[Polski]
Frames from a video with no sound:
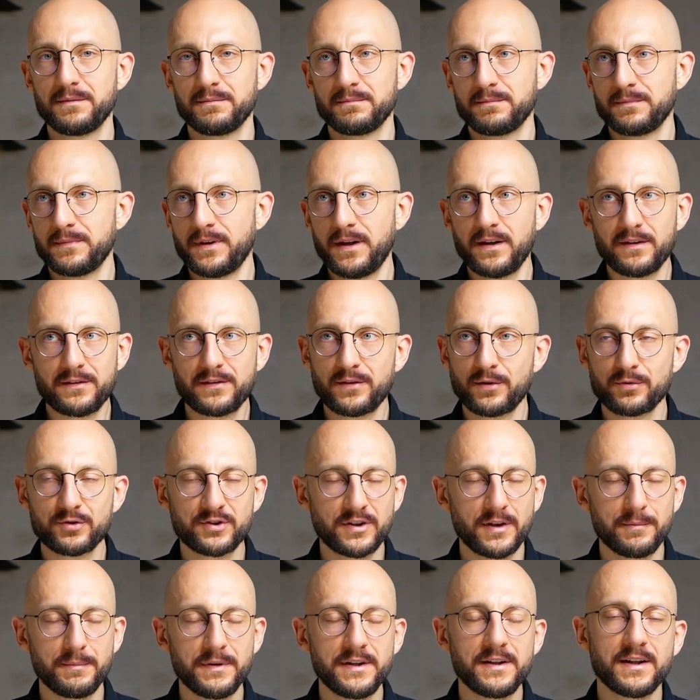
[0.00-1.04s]
na
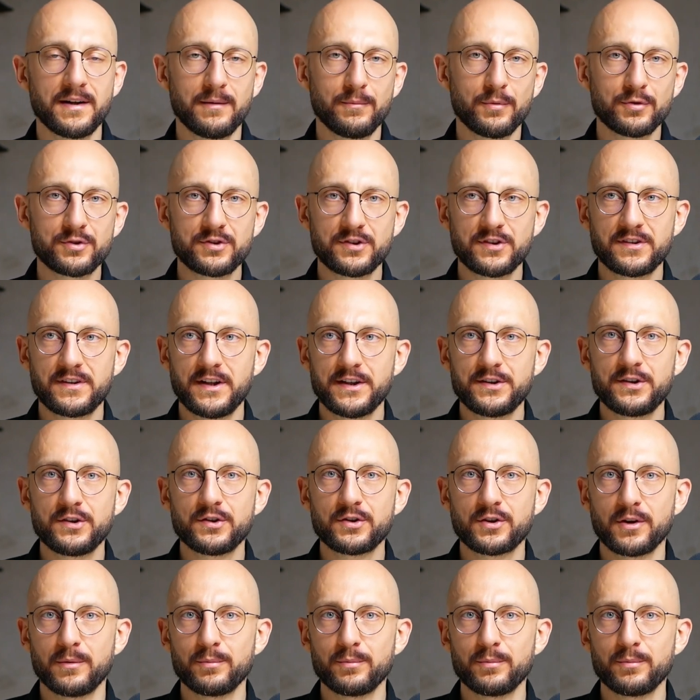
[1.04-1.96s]
social media, możesz zlecić